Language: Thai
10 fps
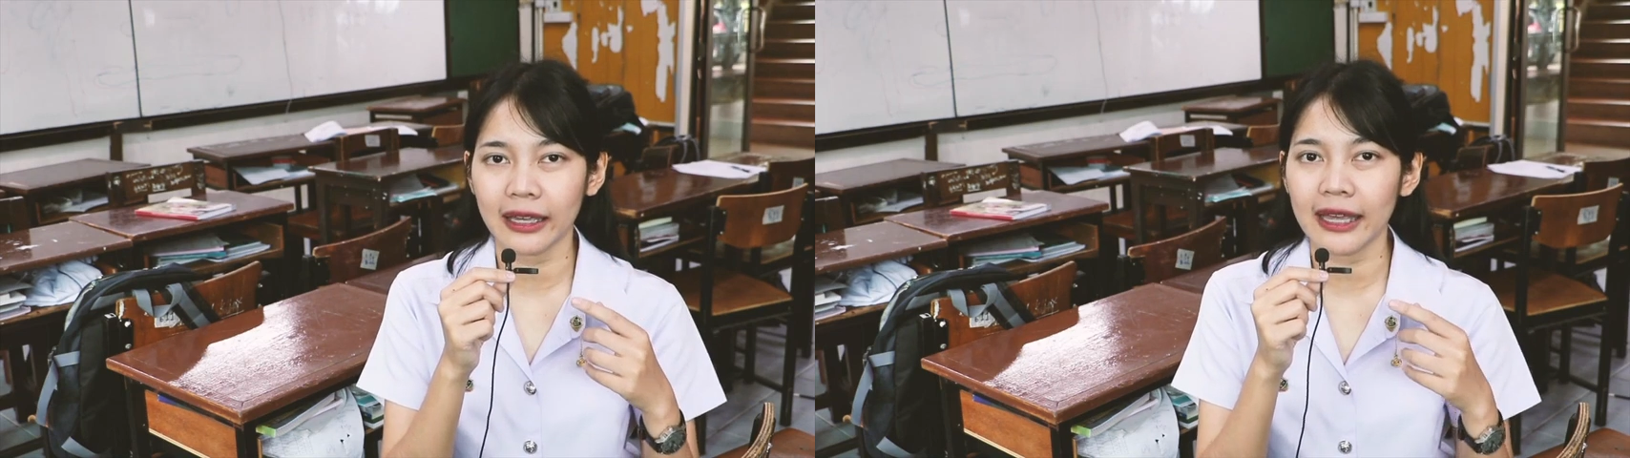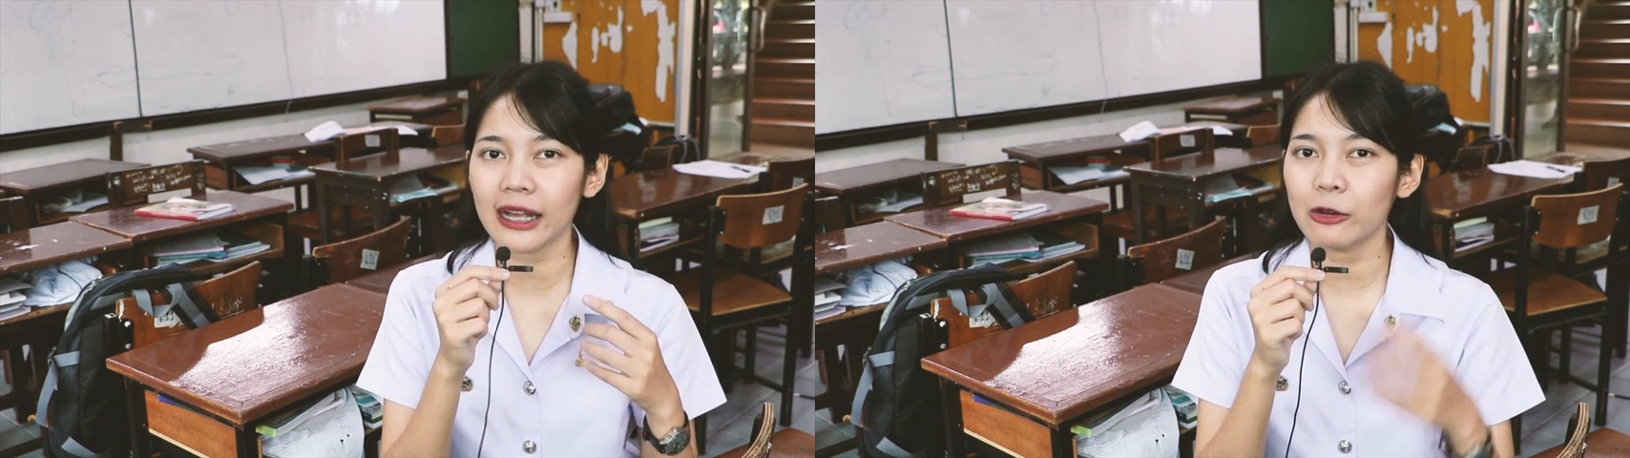
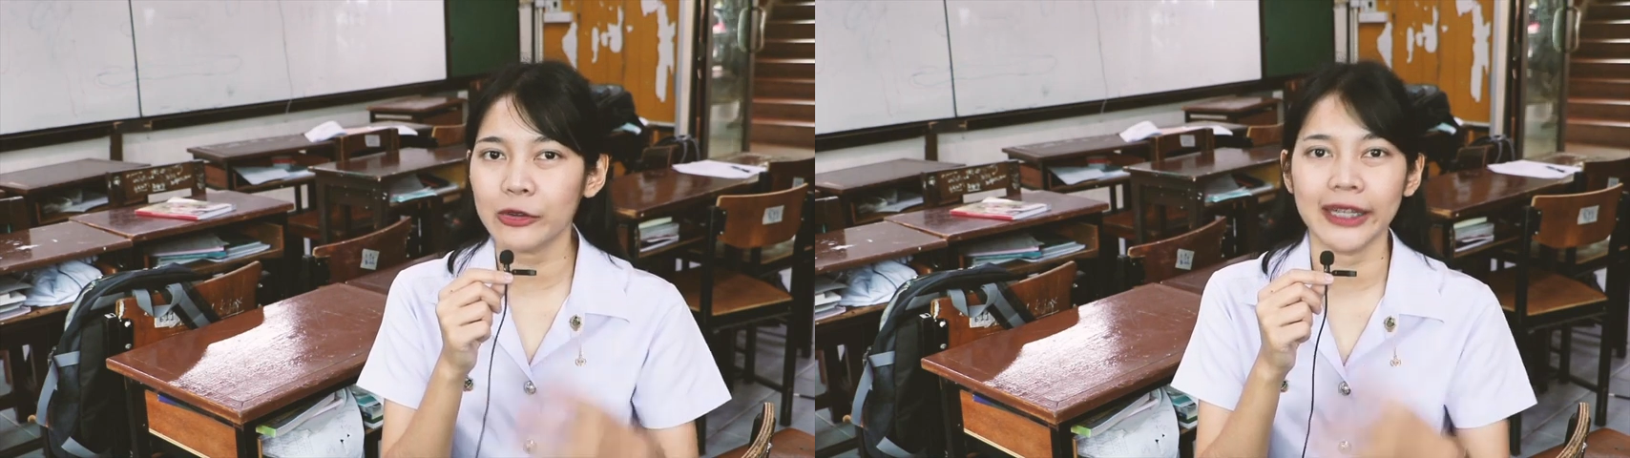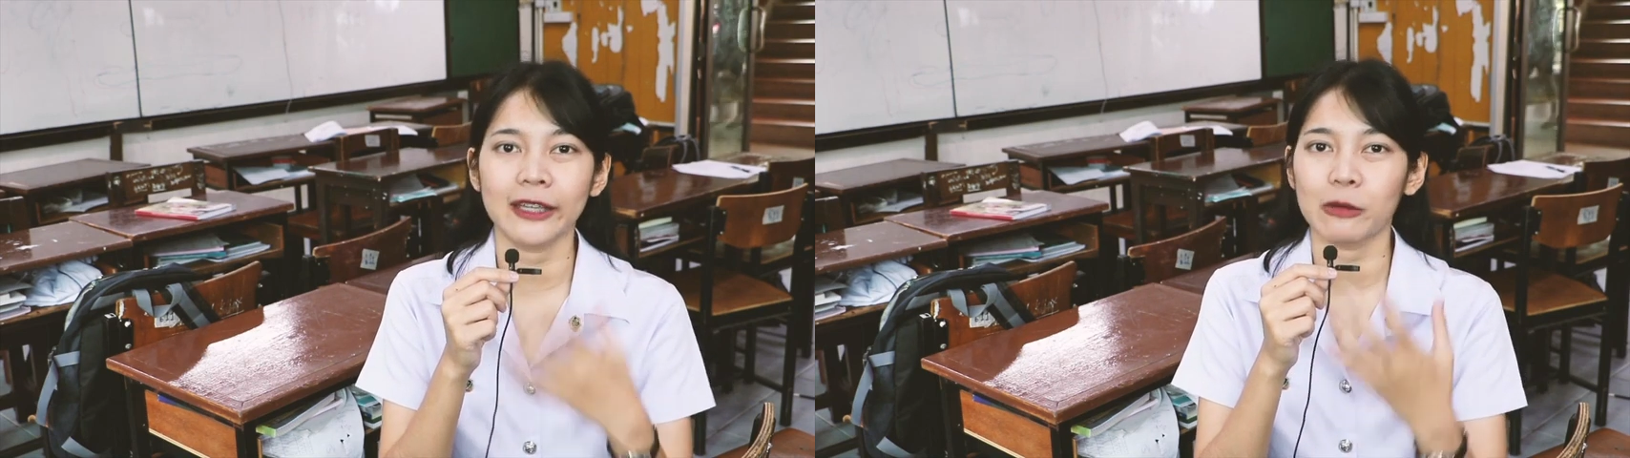ให้เขา
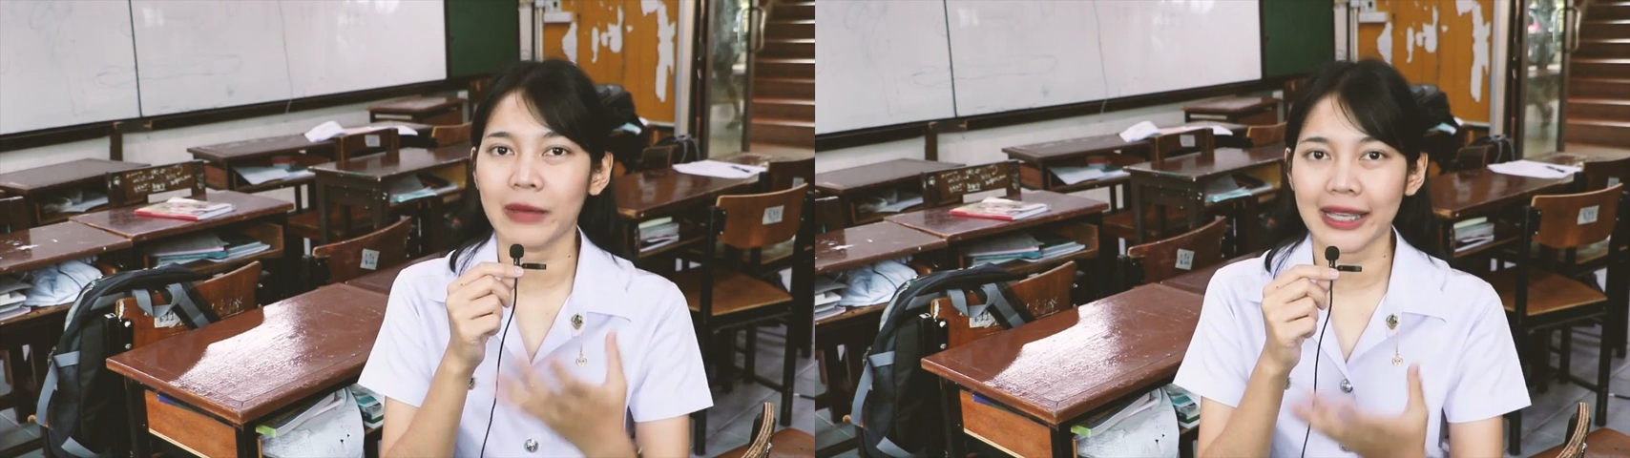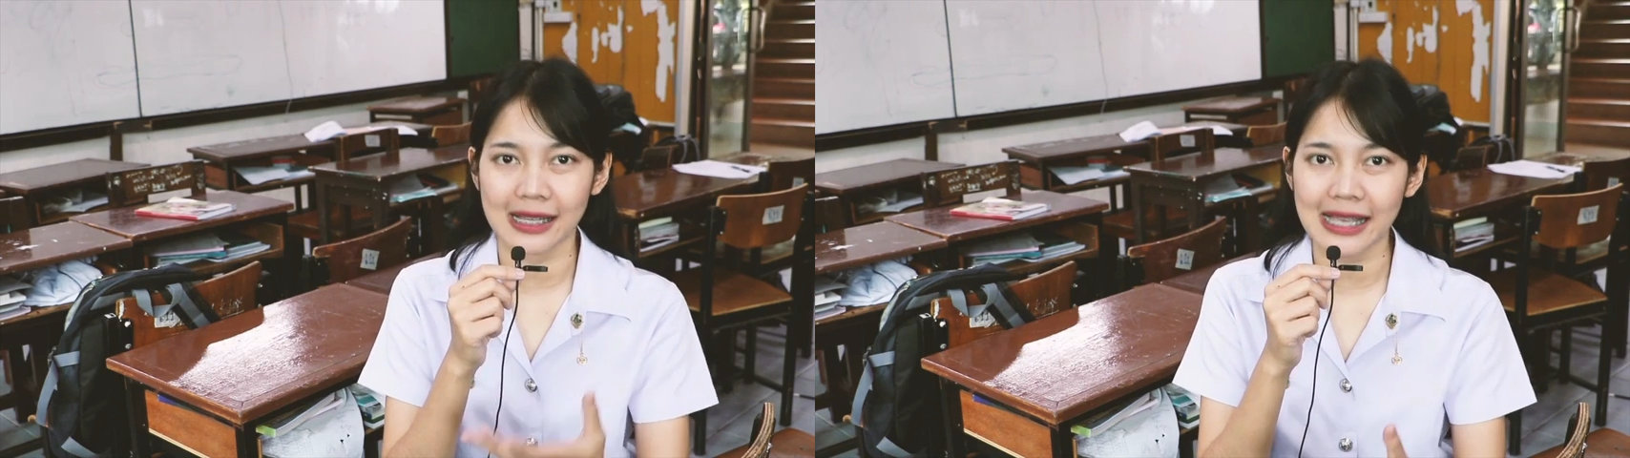ครีเอทออก
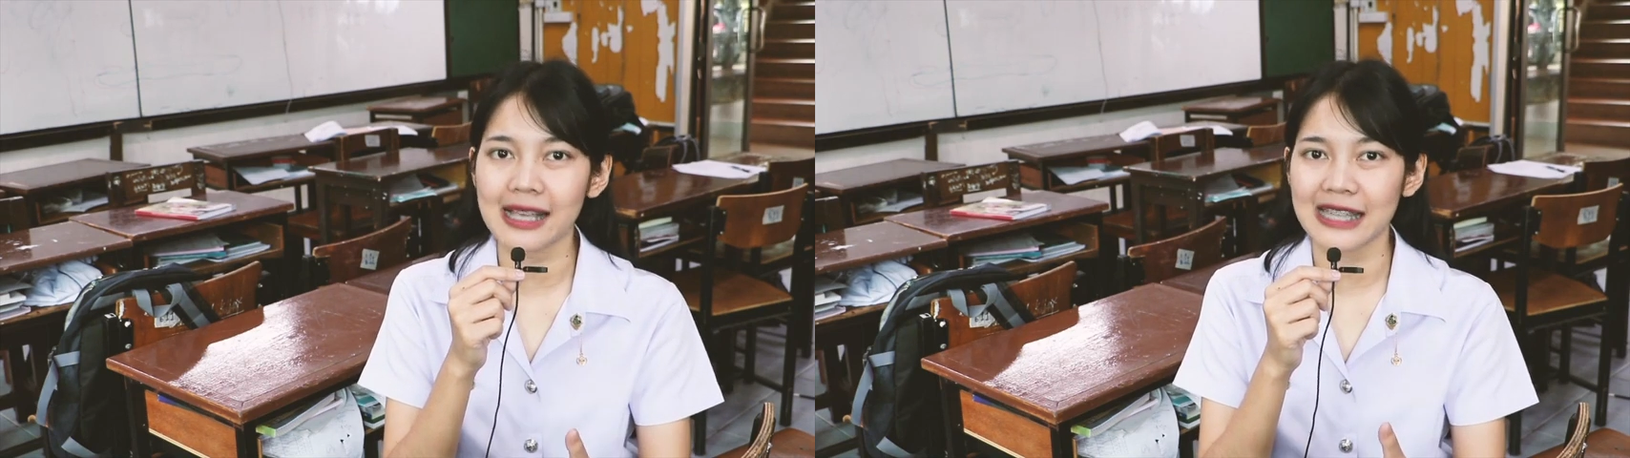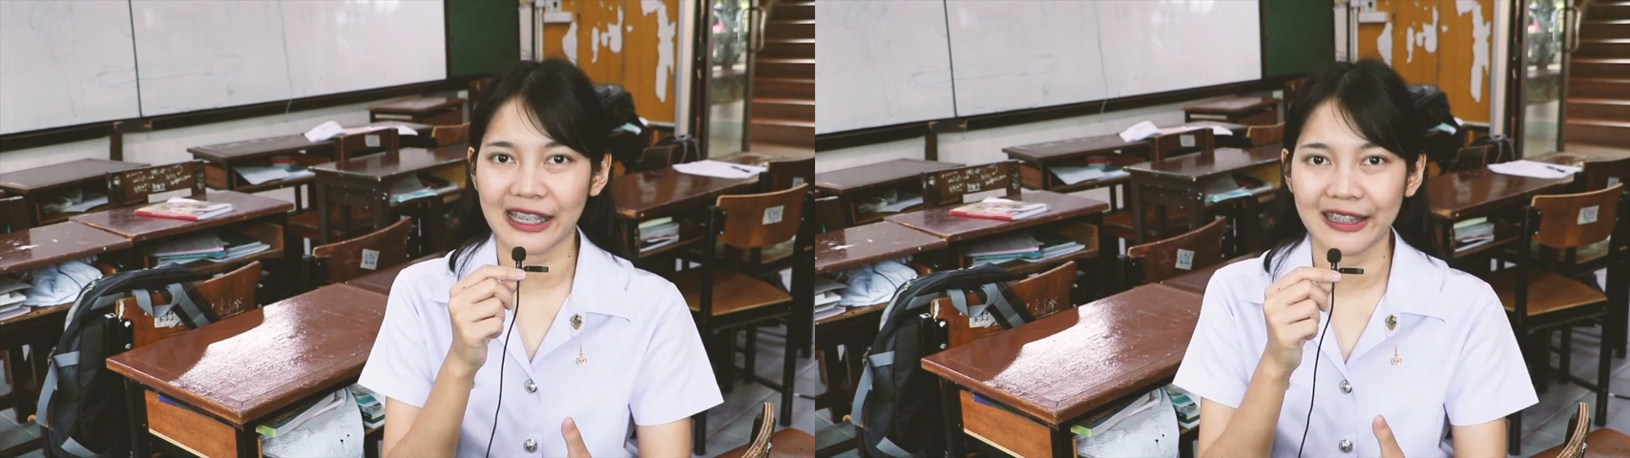มาอย่างสร้า
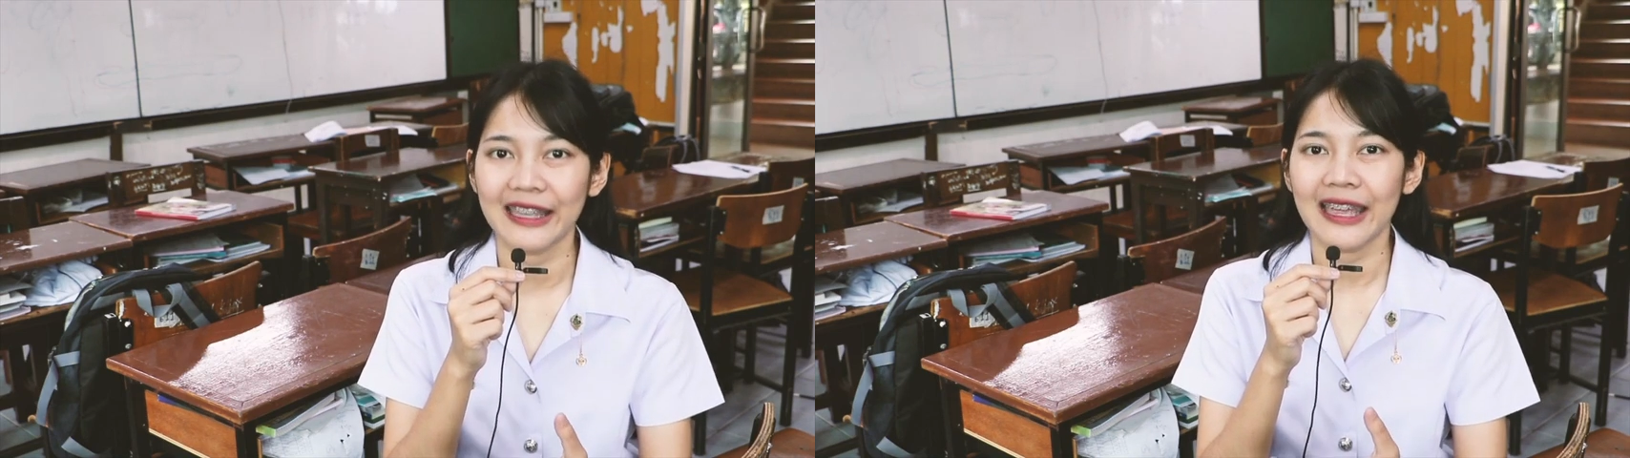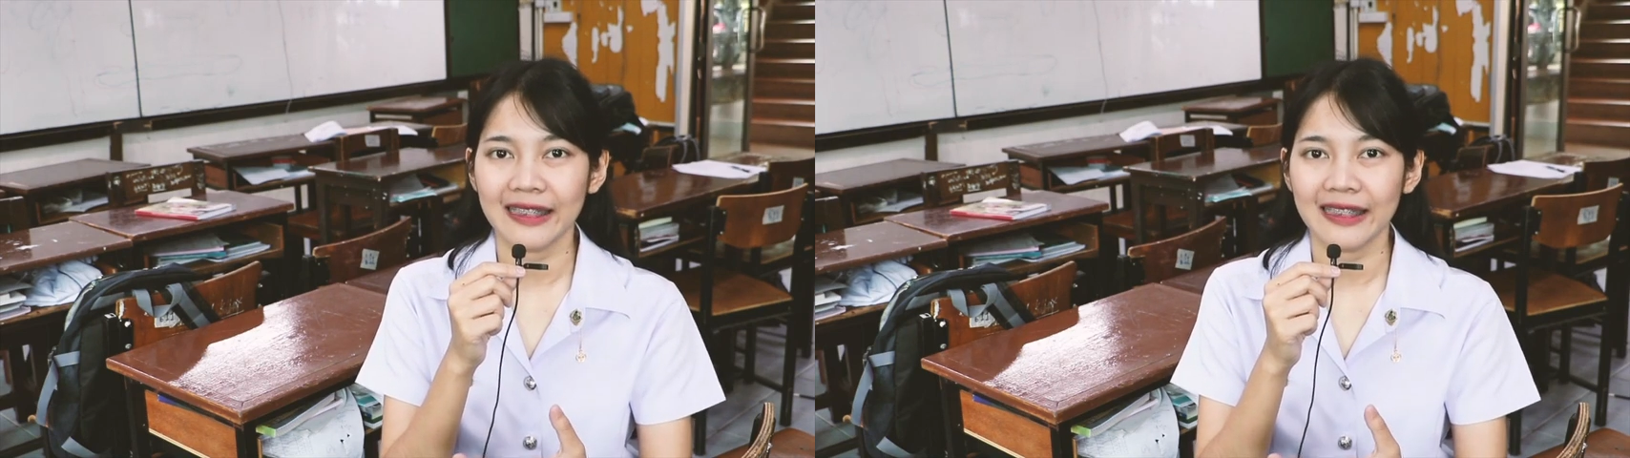งสรรค์